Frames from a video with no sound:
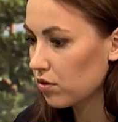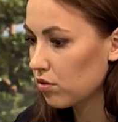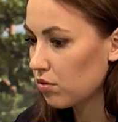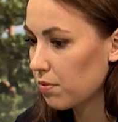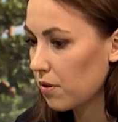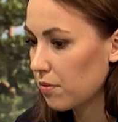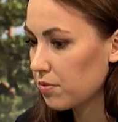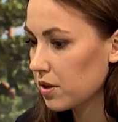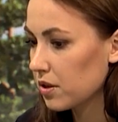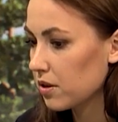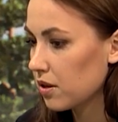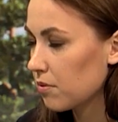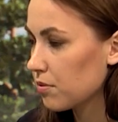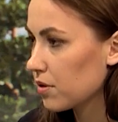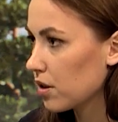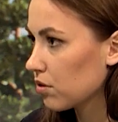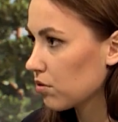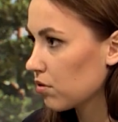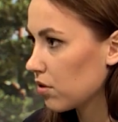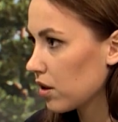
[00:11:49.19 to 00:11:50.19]
grupa
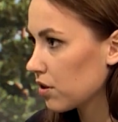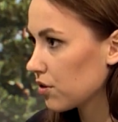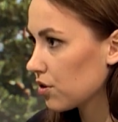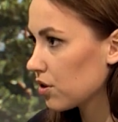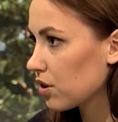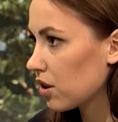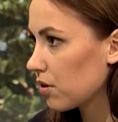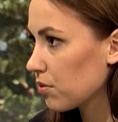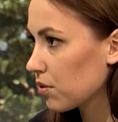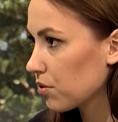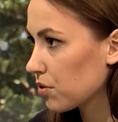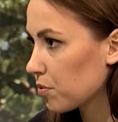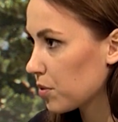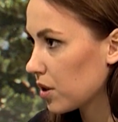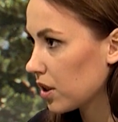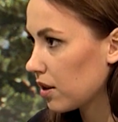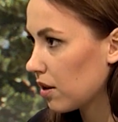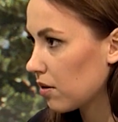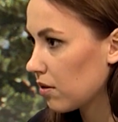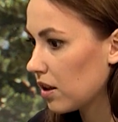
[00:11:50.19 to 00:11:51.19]
przestępcza, która gdzieś tam ją
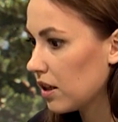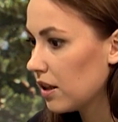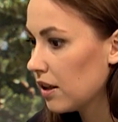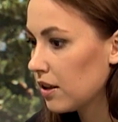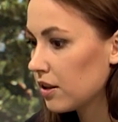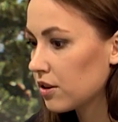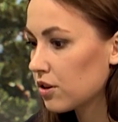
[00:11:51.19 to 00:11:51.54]
sprzedała,